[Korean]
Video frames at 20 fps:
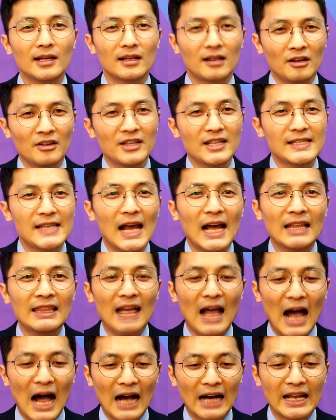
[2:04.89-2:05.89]
그런데
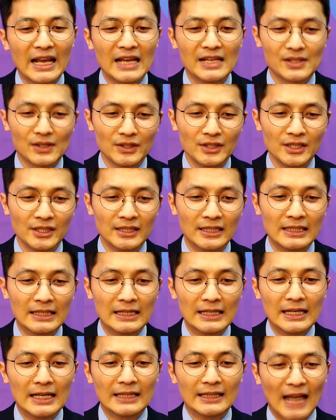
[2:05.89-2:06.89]
산 아래에서는
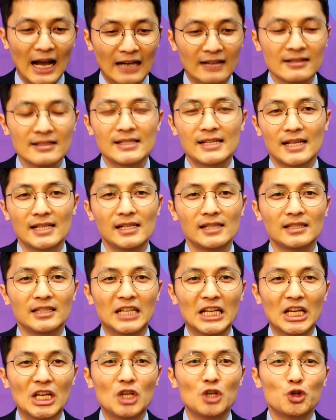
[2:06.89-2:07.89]
다른
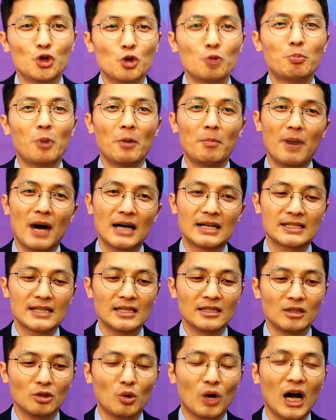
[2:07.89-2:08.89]
제자들이
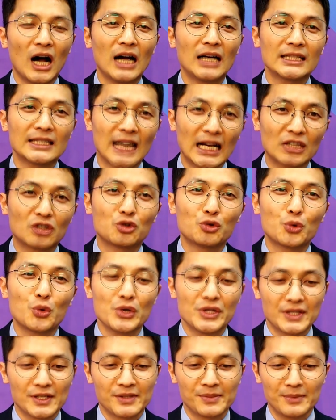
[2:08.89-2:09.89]
율법학자들과
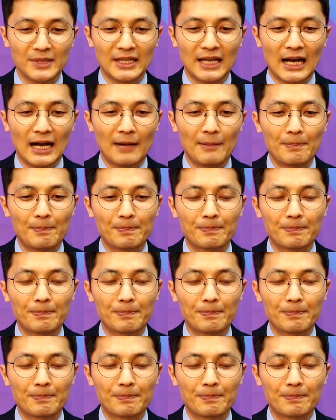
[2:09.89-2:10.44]
다투고 있었습니다.